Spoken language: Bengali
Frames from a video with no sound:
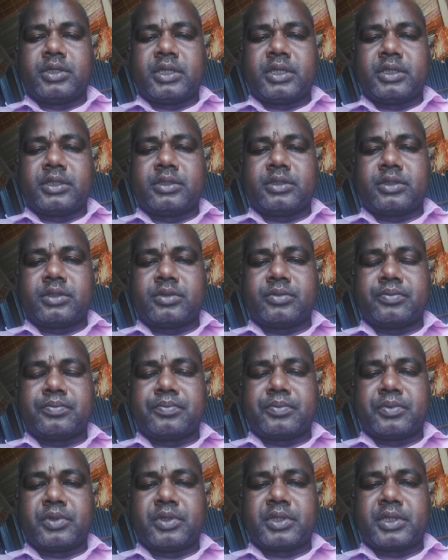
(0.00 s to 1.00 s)
টেন্স
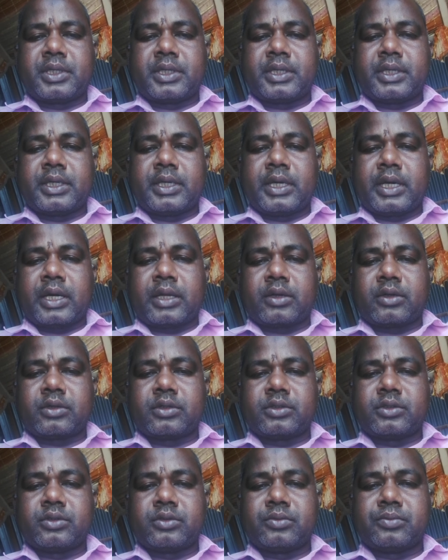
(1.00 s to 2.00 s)
পড়তে গিয়ে আরও
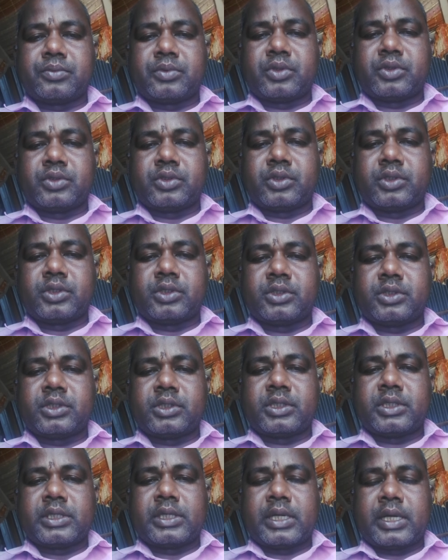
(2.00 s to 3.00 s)
কিছু প্রয়োজনীয়
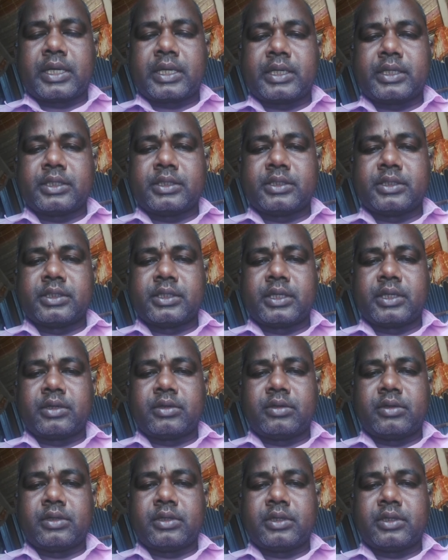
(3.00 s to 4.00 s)
জিনিস লাগে
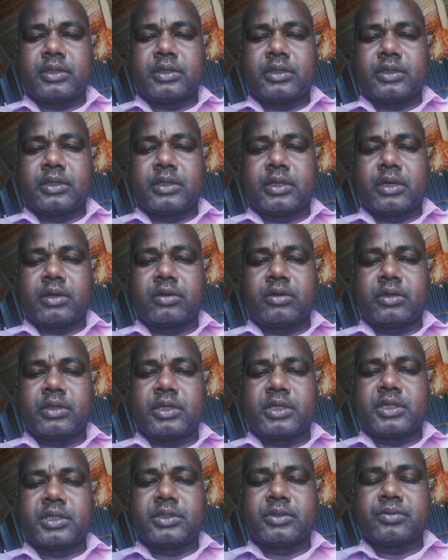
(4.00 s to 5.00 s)
যেগুলি না
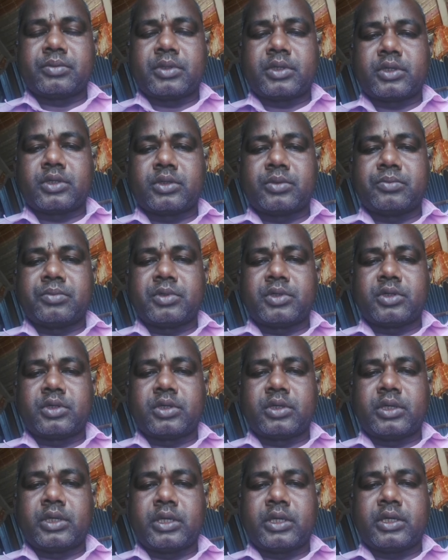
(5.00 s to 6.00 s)
হলে টেন্স পড়া সম্পন্ন
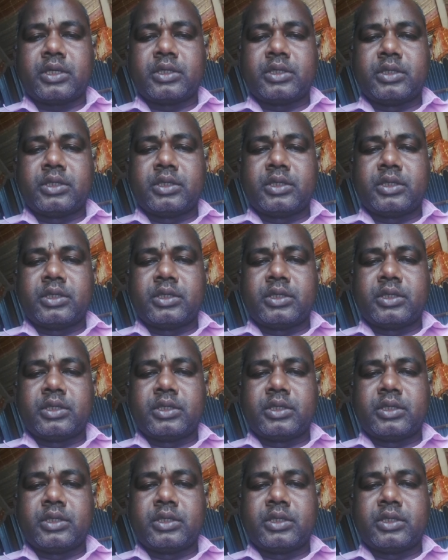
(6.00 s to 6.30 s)
হয় না